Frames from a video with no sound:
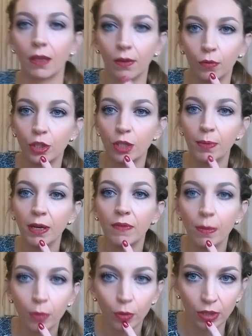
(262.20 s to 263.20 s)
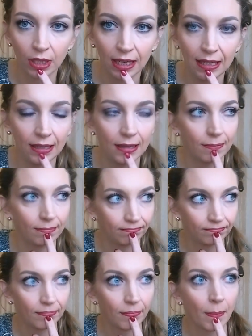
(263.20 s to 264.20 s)
Вот теперь вопрос, коллеги.
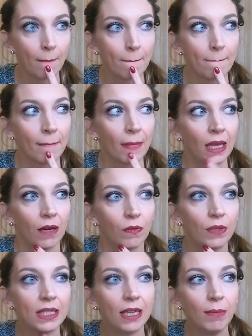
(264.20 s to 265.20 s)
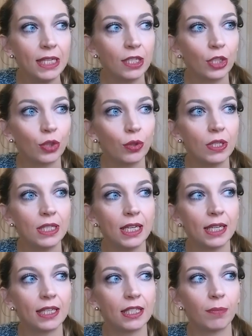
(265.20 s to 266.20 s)
Вы заметили, что из
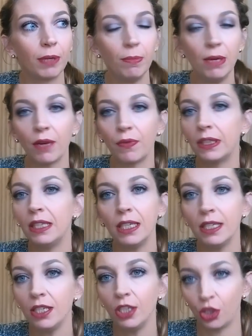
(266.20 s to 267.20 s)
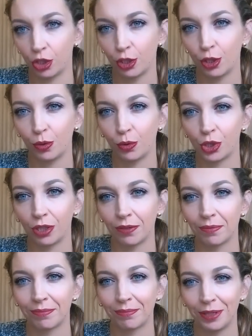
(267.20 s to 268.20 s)
всех этих примеров это не единичные случаи,
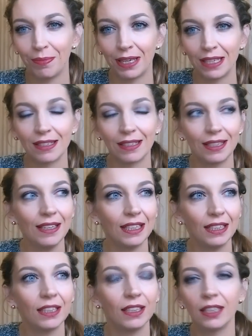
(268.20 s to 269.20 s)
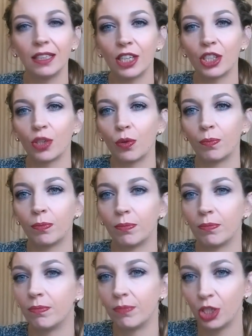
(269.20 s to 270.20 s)
понимаете, да? Это, это наша
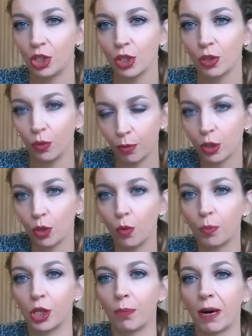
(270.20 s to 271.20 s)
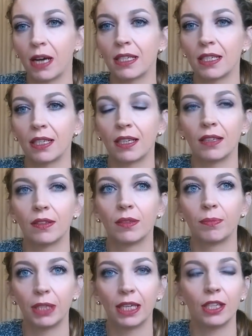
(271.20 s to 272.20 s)
зачастую просто общая практика
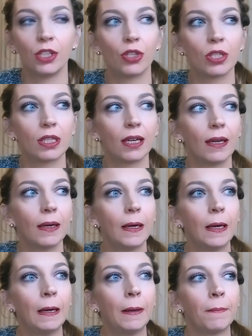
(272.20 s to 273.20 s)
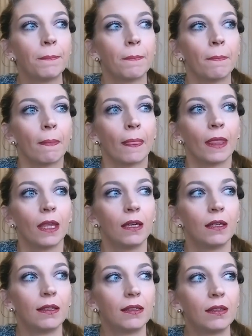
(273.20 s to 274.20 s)
педагогическая.
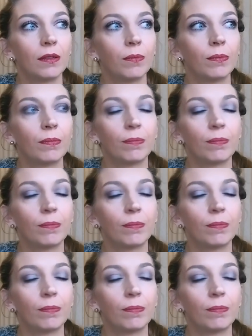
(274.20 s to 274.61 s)
А,